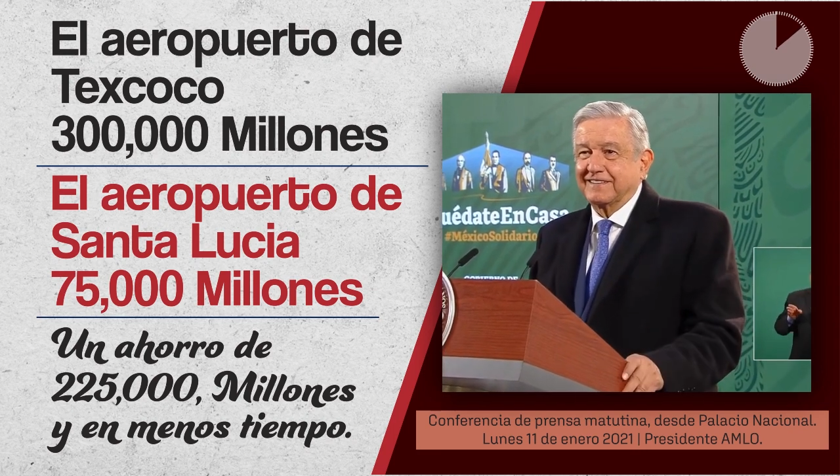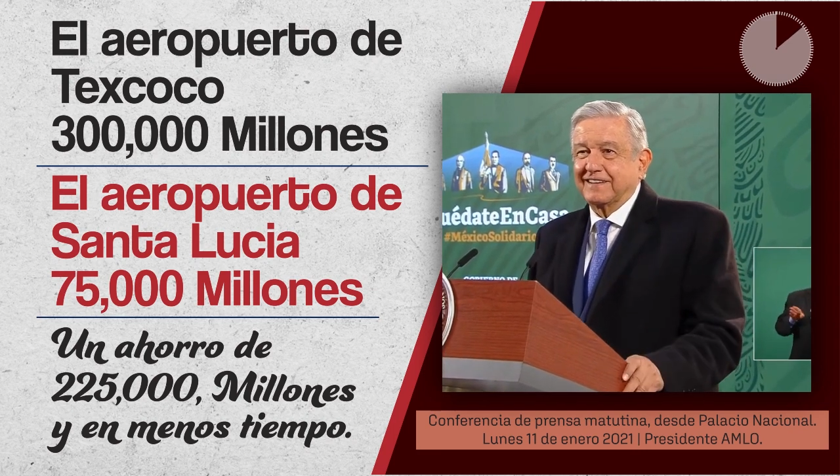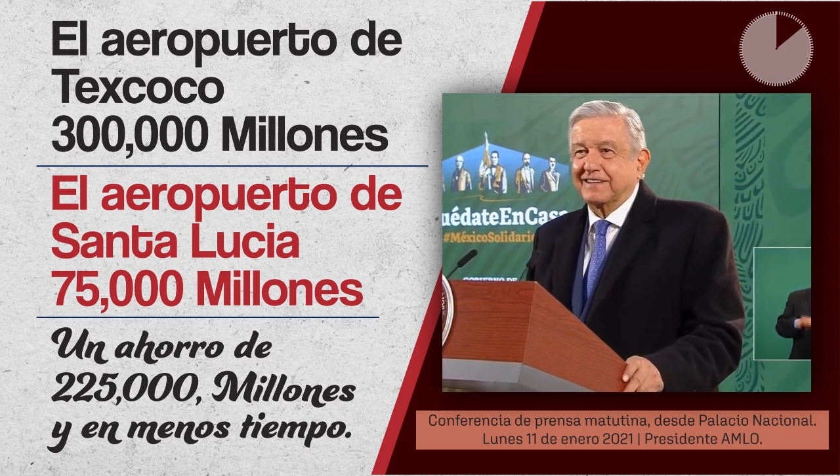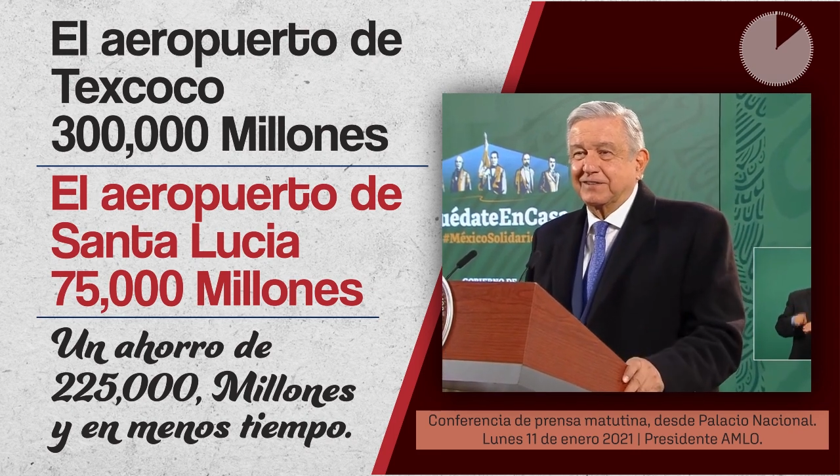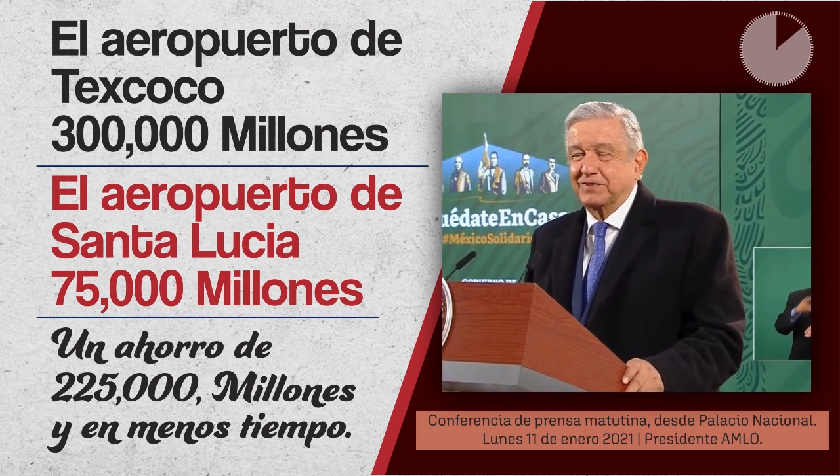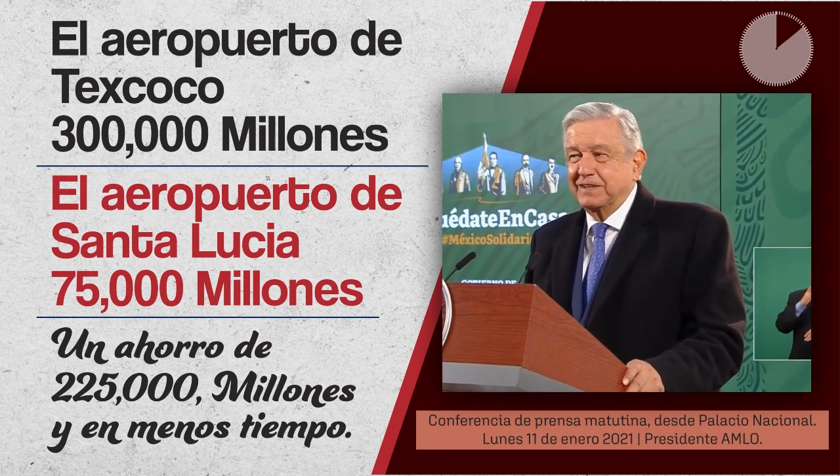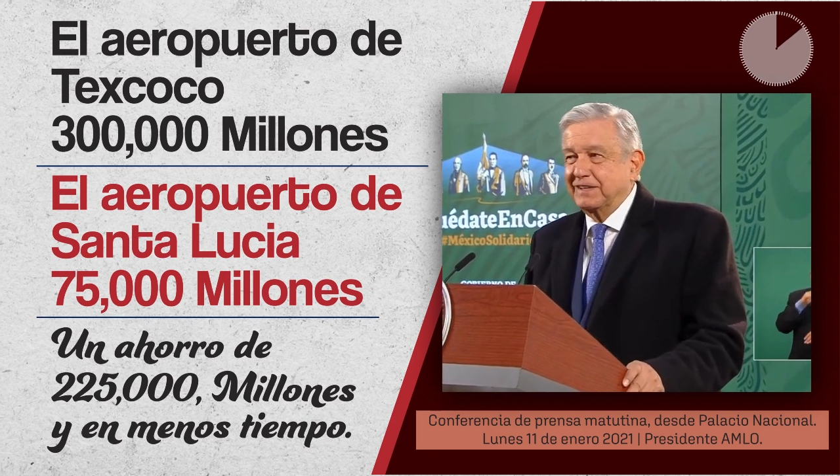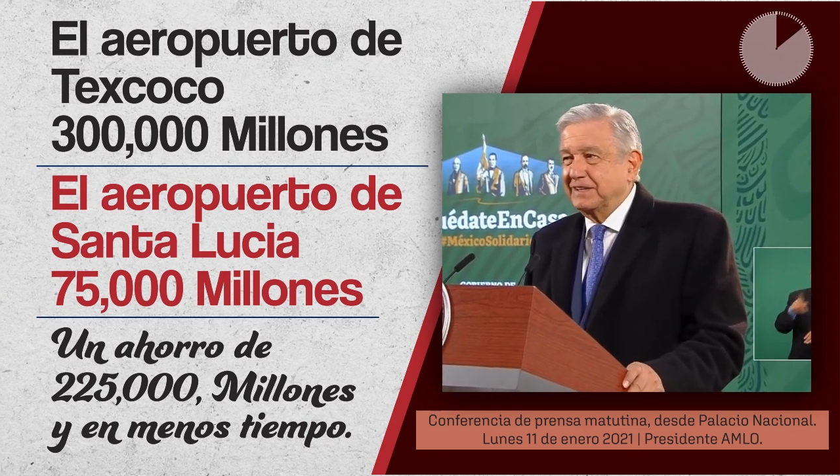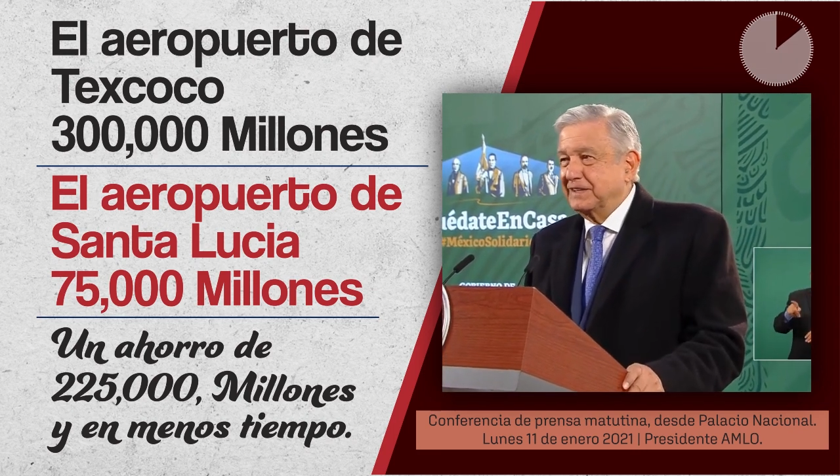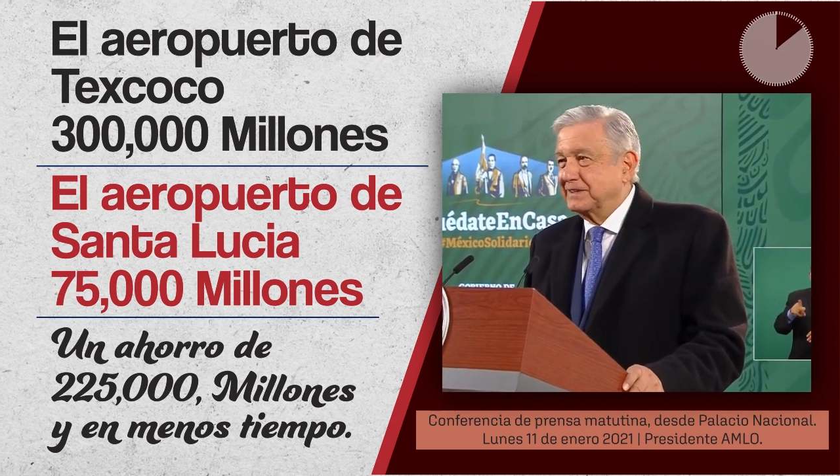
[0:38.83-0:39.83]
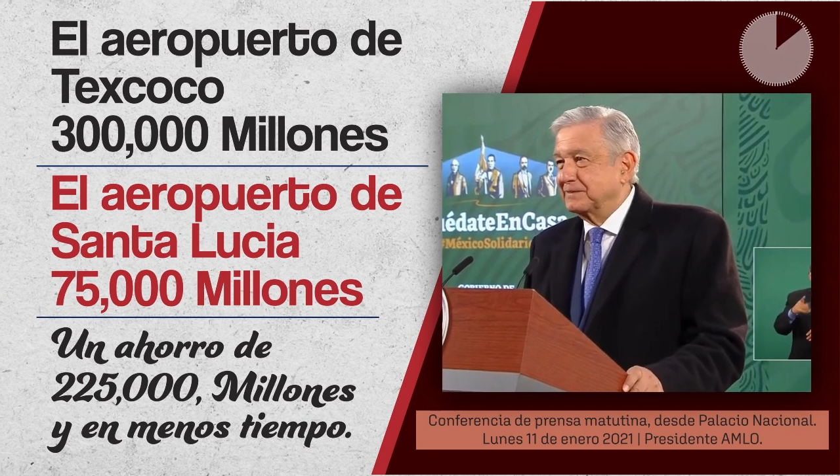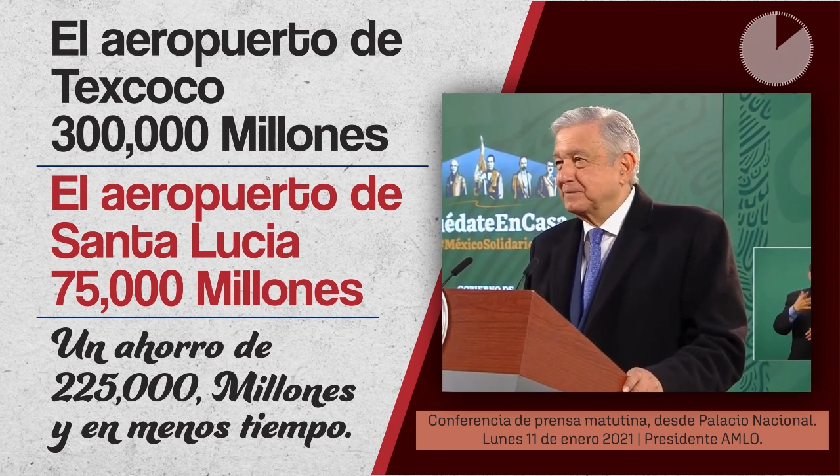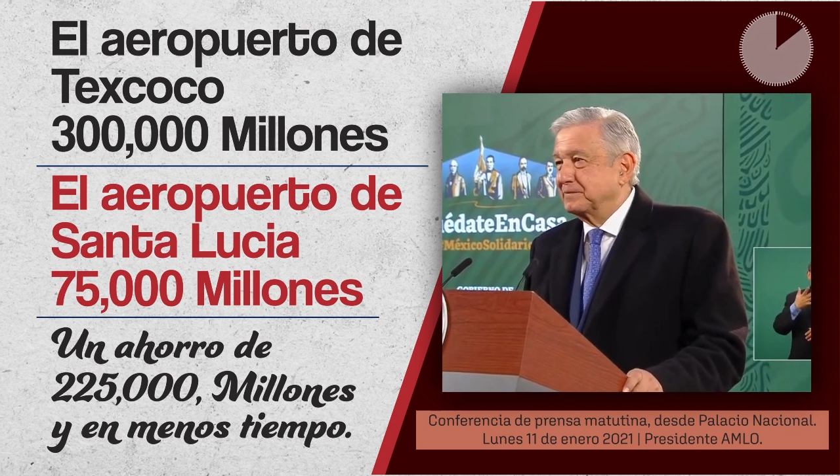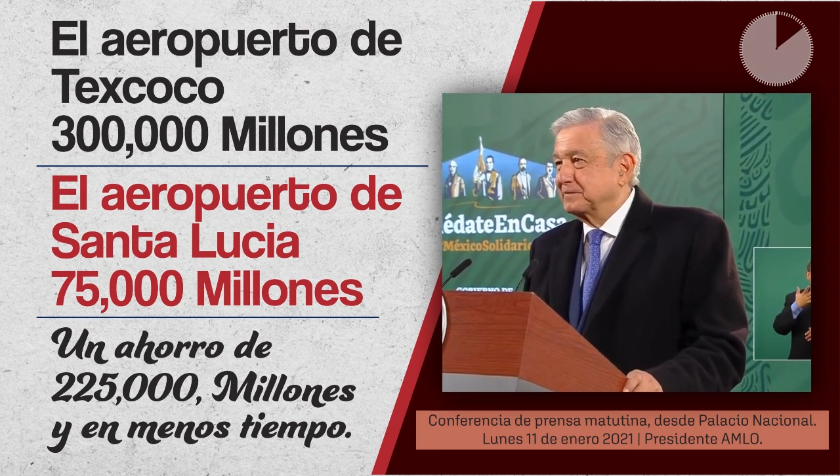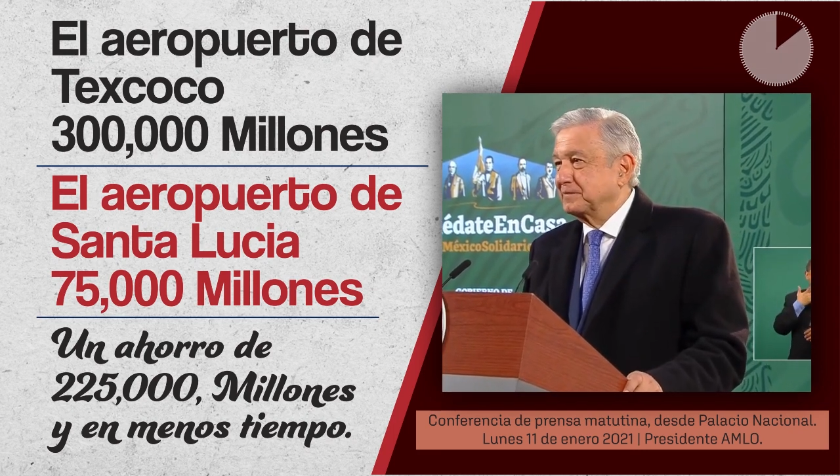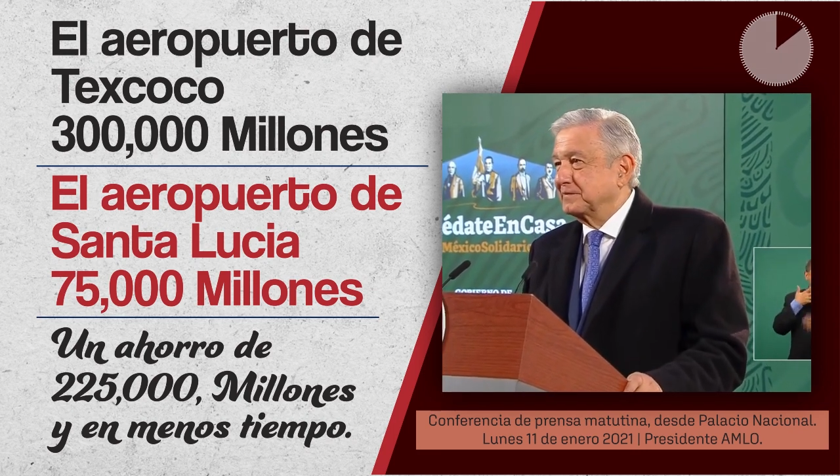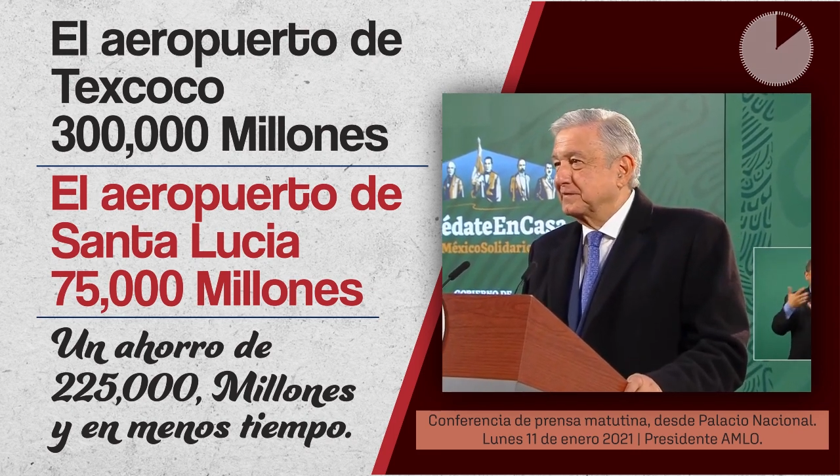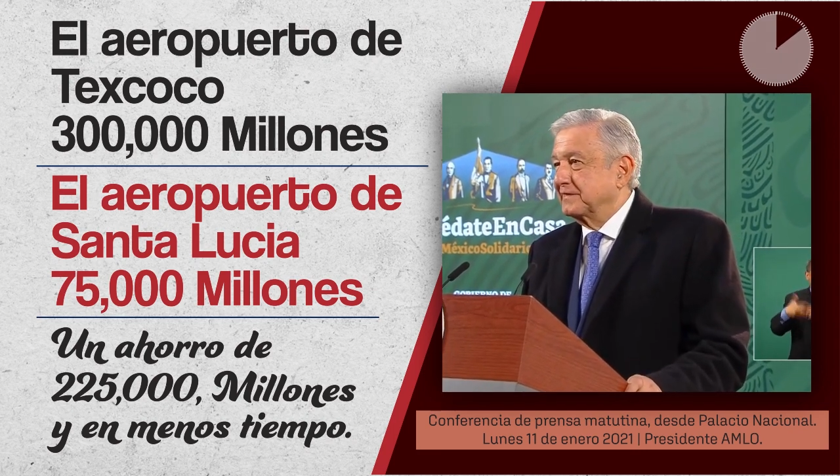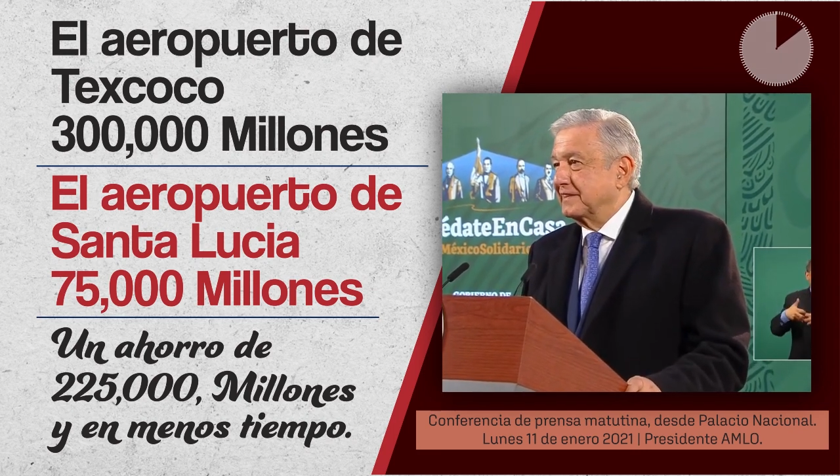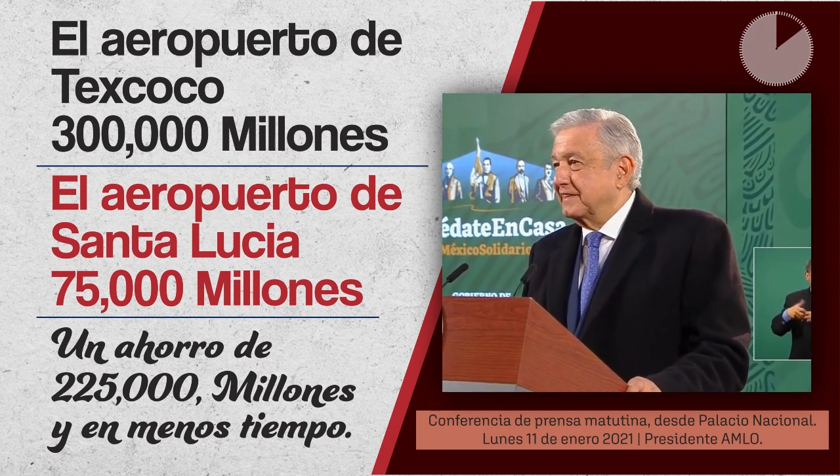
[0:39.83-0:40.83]
la refinería,
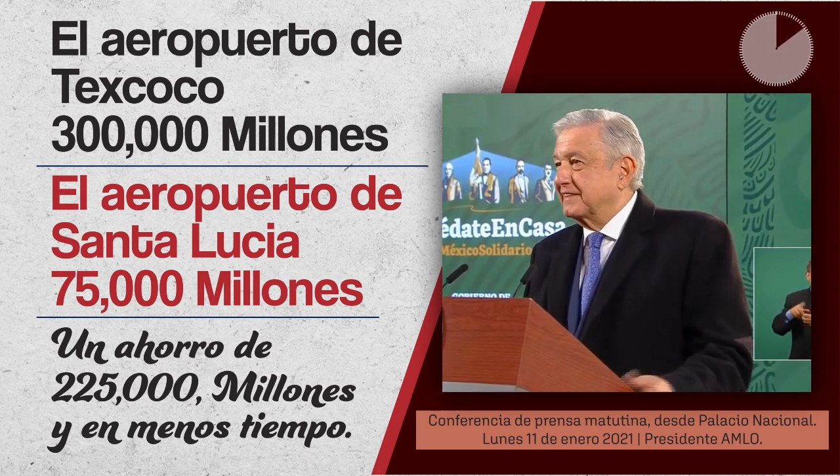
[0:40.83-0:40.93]
que